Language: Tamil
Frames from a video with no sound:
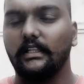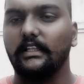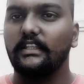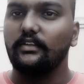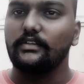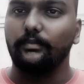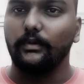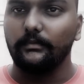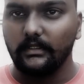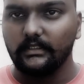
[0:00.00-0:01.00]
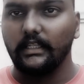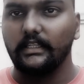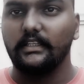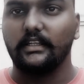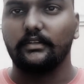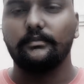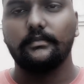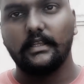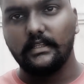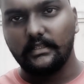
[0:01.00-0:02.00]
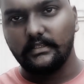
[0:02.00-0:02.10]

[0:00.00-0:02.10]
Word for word: நல்லதே யோசிப்போம் நல்லதே நடக்கும்